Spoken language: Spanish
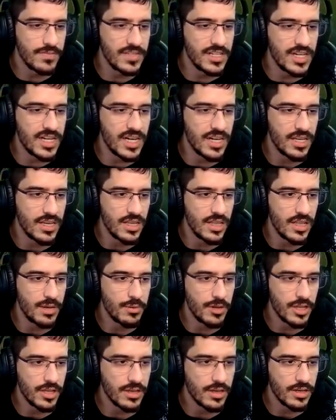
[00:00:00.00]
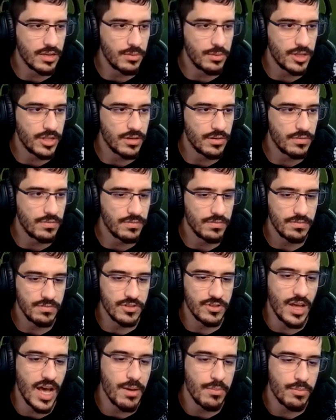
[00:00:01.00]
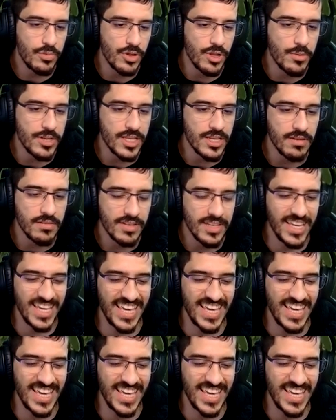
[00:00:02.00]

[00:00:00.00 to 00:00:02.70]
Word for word: Ay, la madre Ah, pues le maté